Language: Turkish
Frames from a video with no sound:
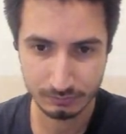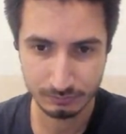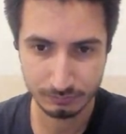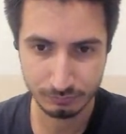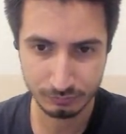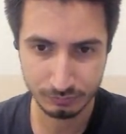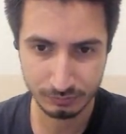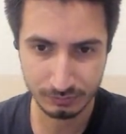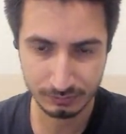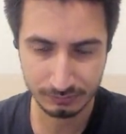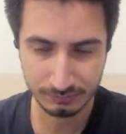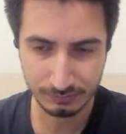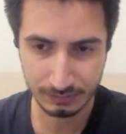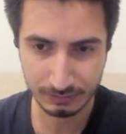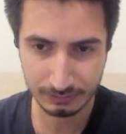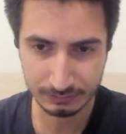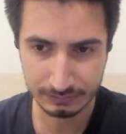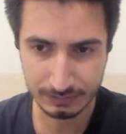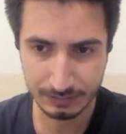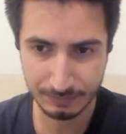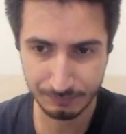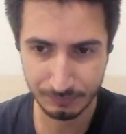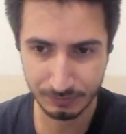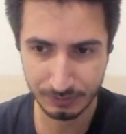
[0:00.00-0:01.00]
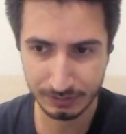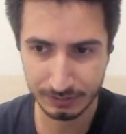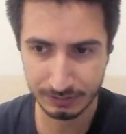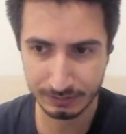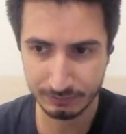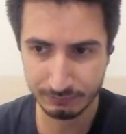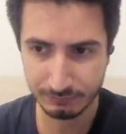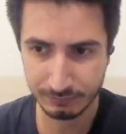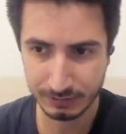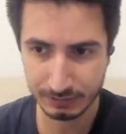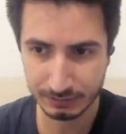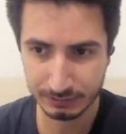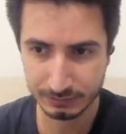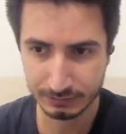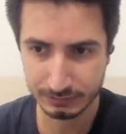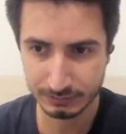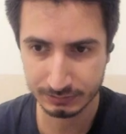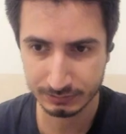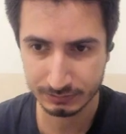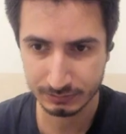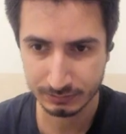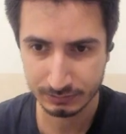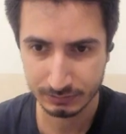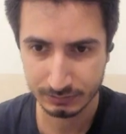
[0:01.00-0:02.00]
Burada saklanma yeri var.
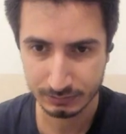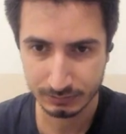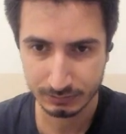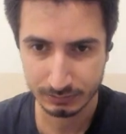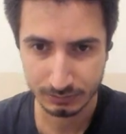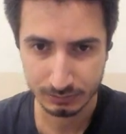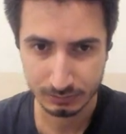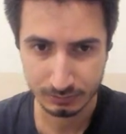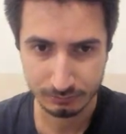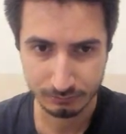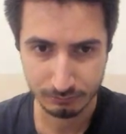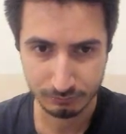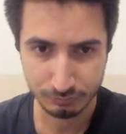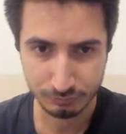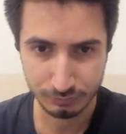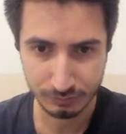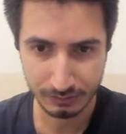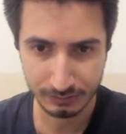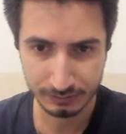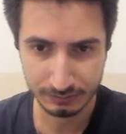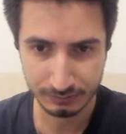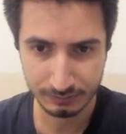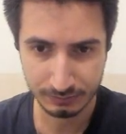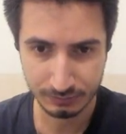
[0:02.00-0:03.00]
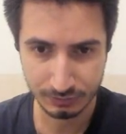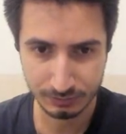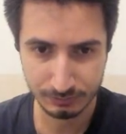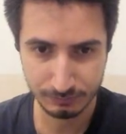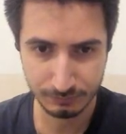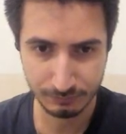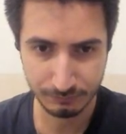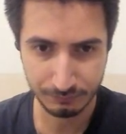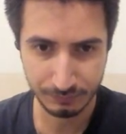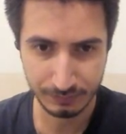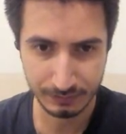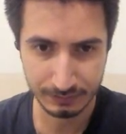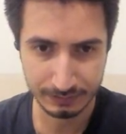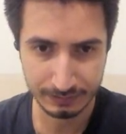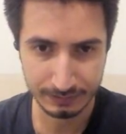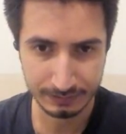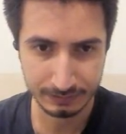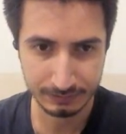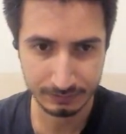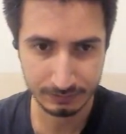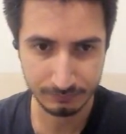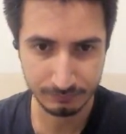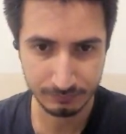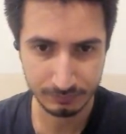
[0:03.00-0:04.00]
Burayı da şimdi fark
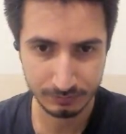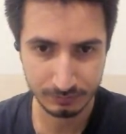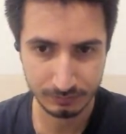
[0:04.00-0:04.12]
ettim.